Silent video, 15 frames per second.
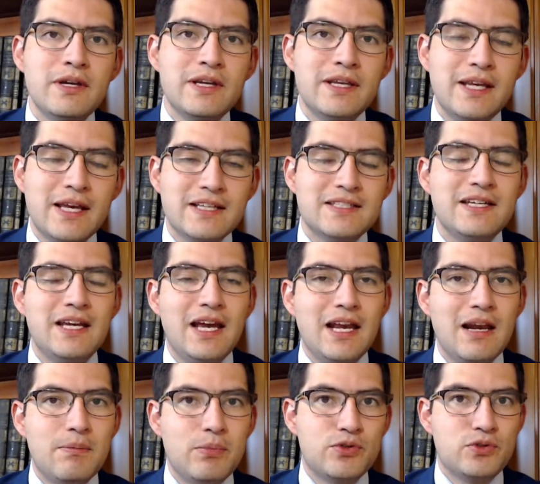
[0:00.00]
y así el
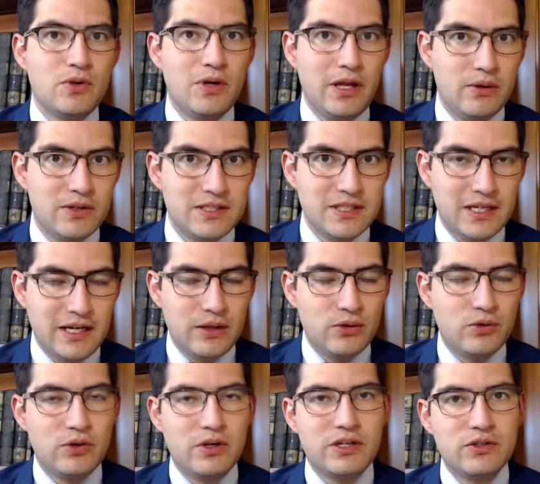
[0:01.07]
apostolado del Sagrado
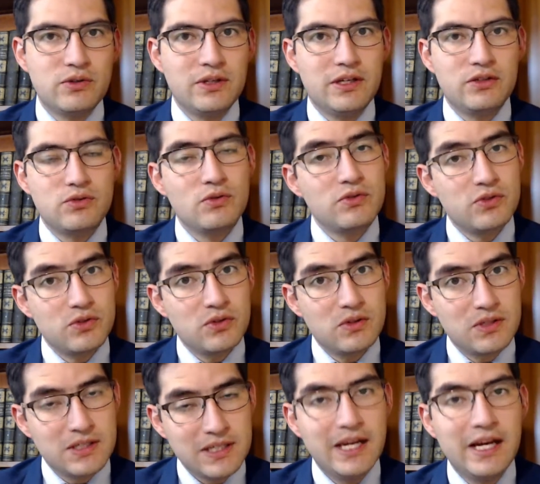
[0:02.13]
Corazón de Jesús
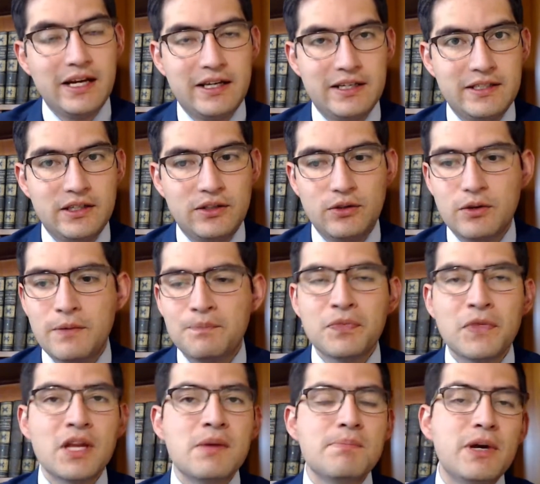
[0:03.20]
siga creciendo.
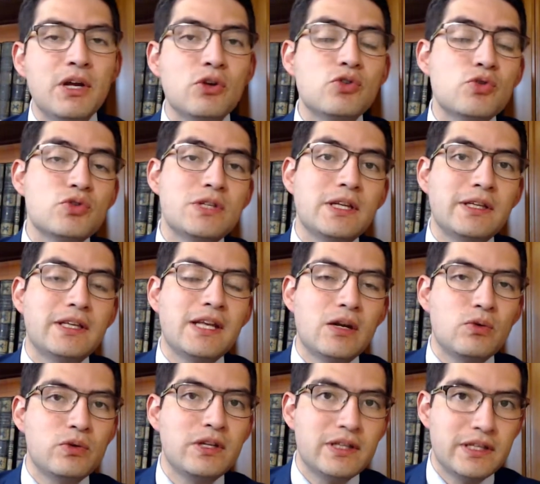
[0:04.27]
Pero si usted tiene
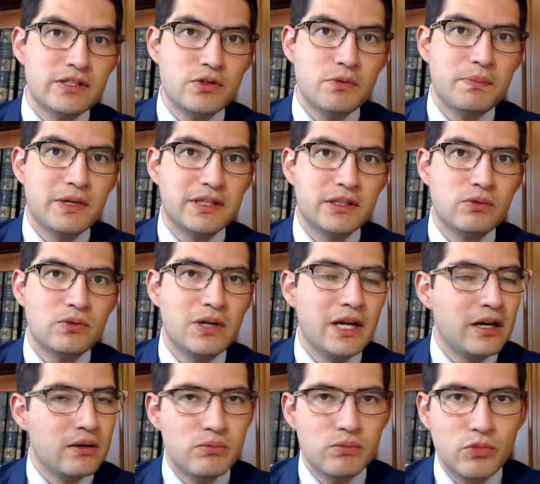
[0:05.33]
alguna intención
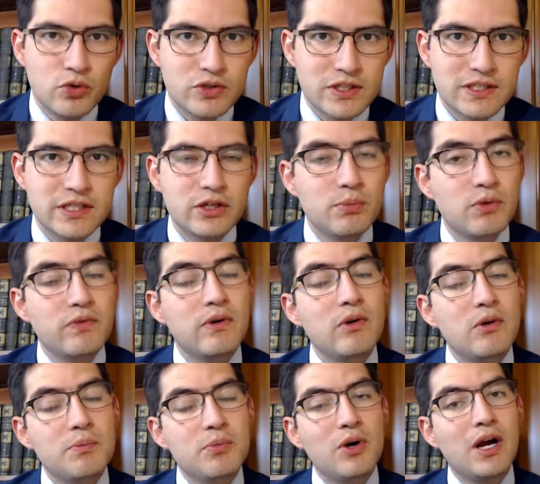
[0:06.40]
particular, muy sencillo, por
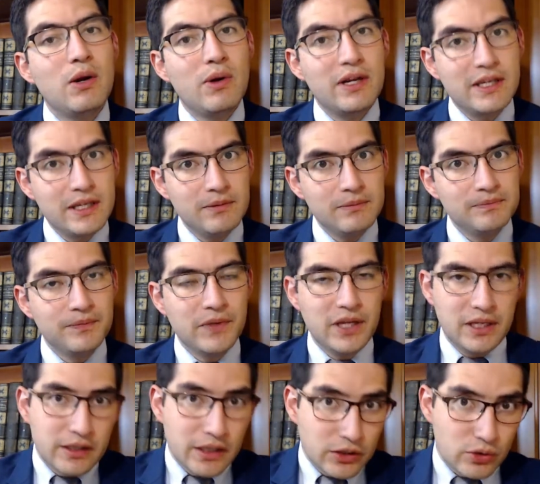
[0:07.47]
favor póngalo aquí
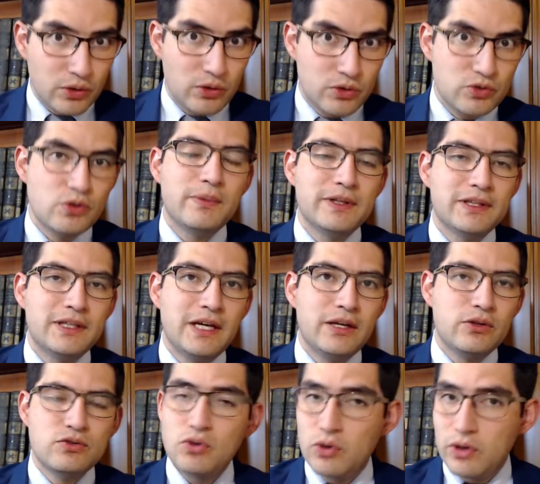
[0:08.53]
en, dentro de los
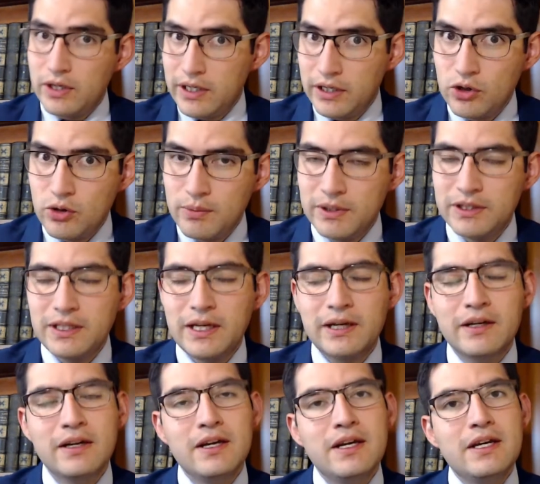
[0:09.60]
comentarios, no deje de comentar.
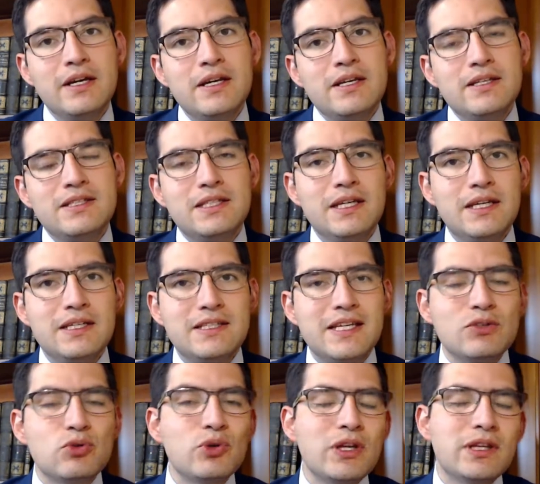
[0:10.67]
Si, si
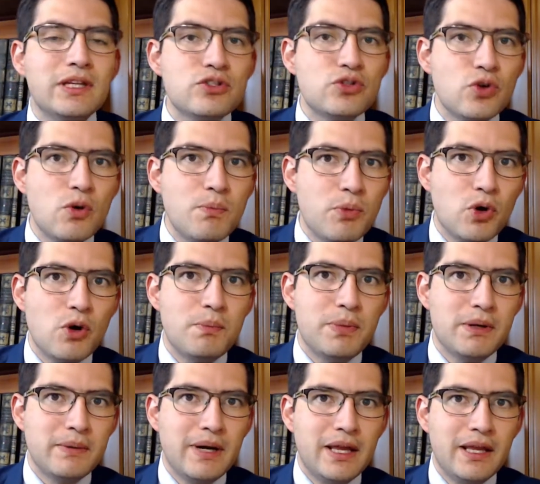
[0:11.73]
es una intención un poco
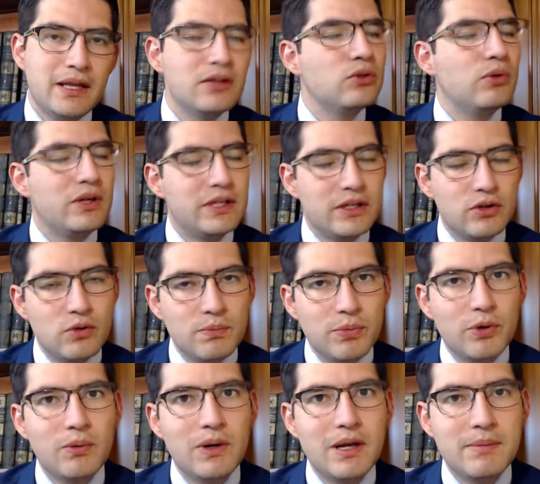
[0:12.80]
privada, no hay ningún
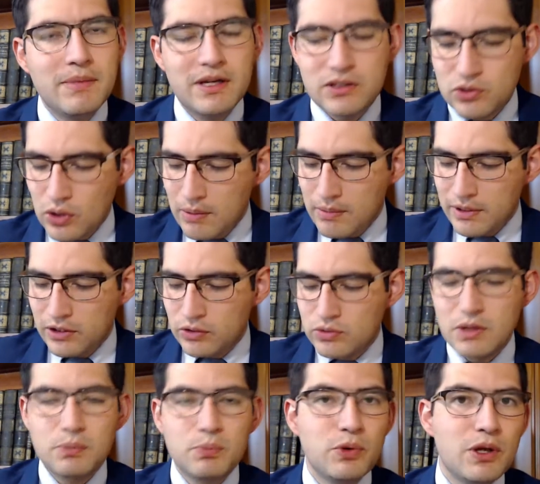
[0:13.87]
problema, solamente
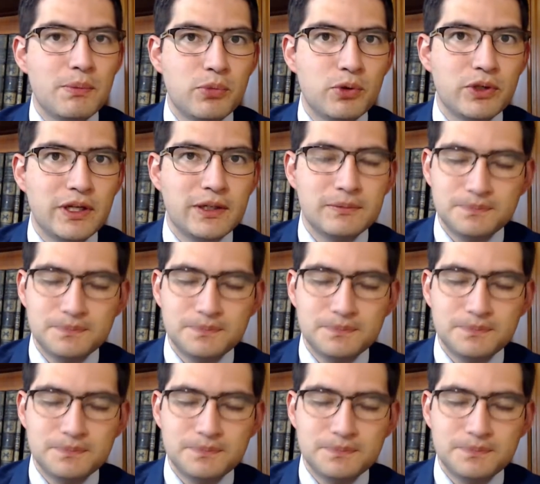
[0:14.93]
usted puede poner,